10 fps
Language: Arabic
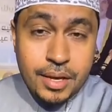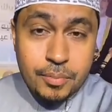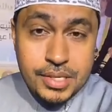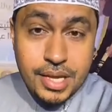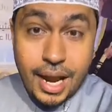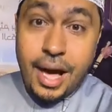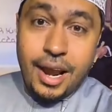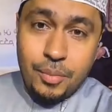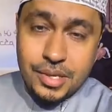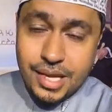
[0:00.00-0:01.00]
بصلاله
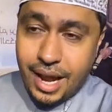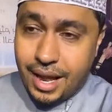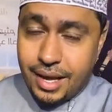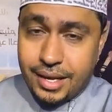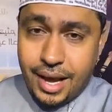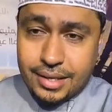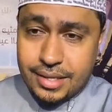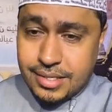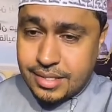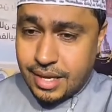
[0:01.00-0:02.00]
بصلاله
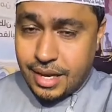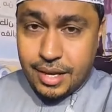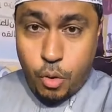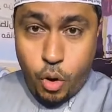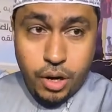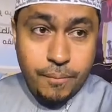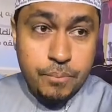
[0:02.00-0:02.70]
جاردنز مول